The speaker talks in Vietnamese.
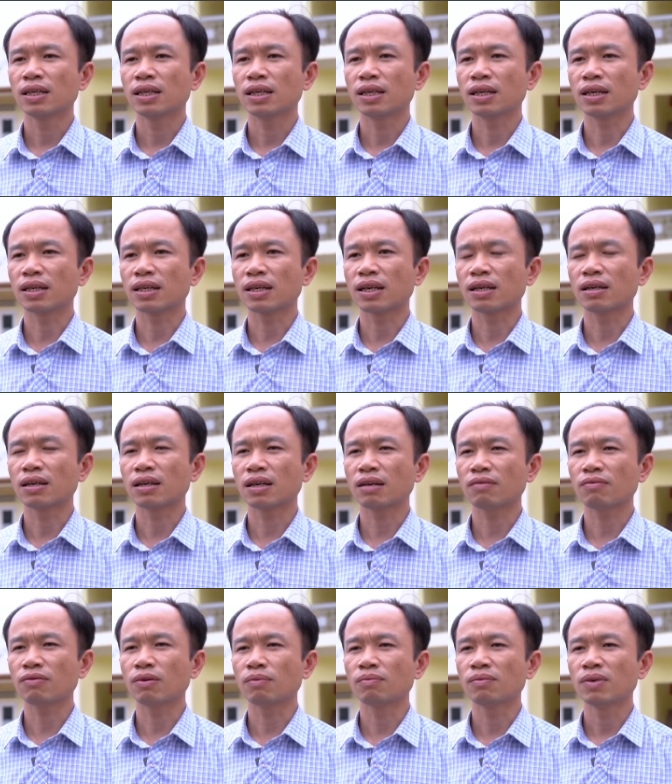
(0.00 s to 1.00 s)
hiện nay đã
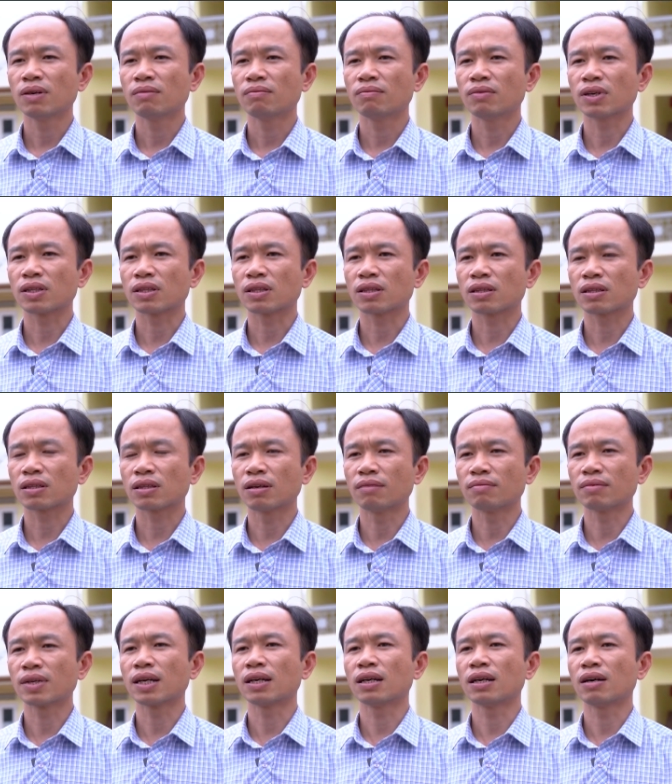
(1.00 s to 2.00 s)
khắc phục và
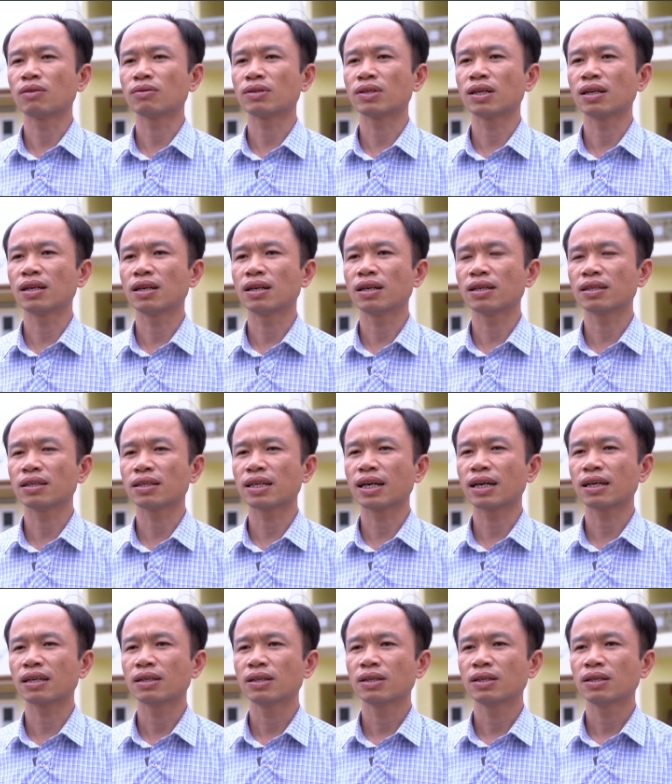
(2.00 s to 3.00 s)
tạm thời là ổn định đi lại nhân
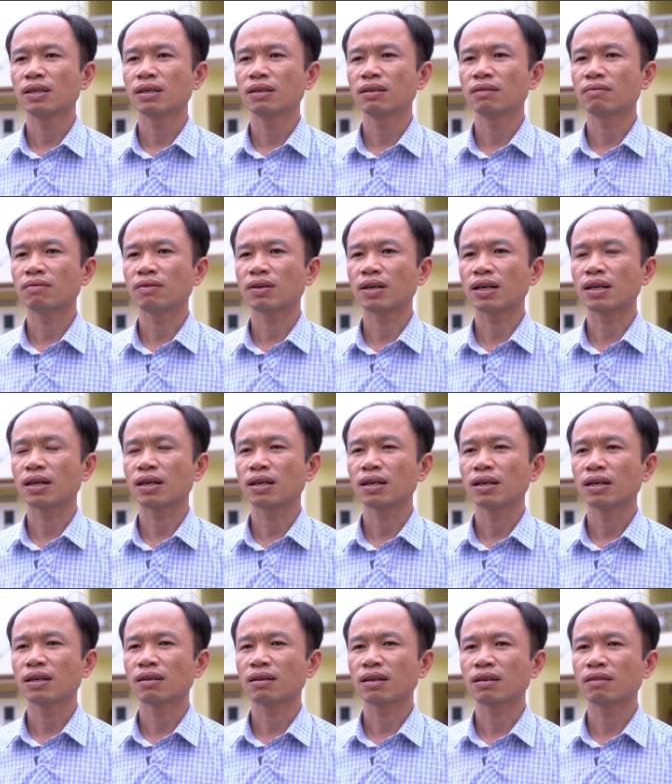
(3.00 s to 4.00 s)
dân, và
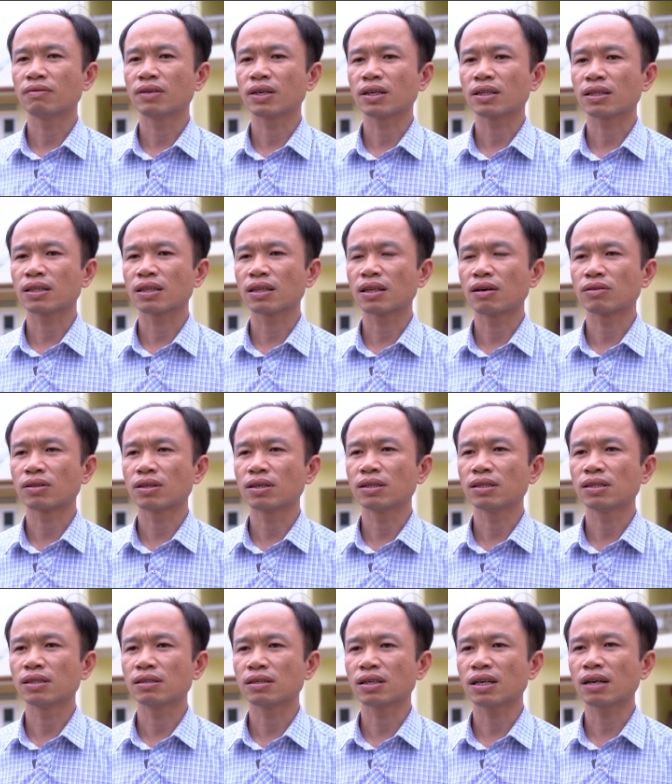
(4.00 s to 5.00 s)
cái việc đầu
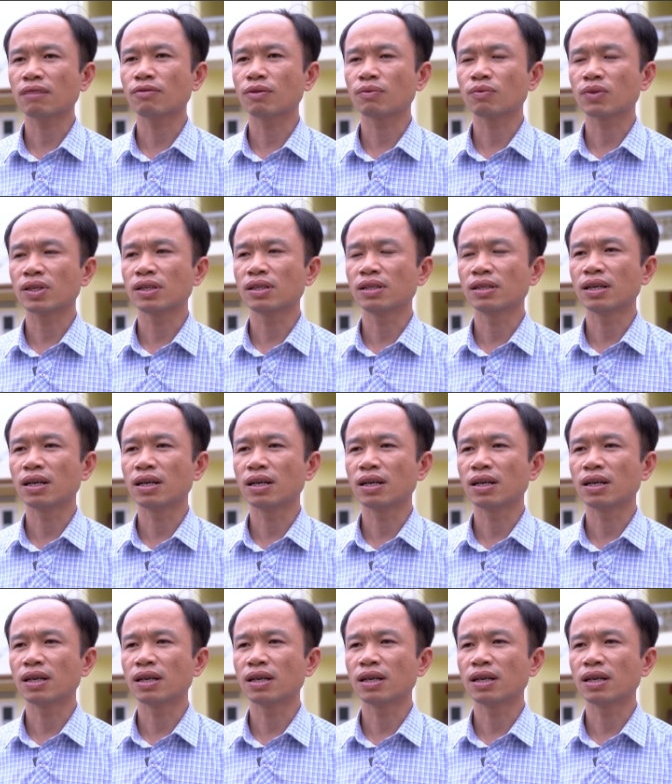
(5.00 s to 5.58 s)
tư khắc phục tuyến đường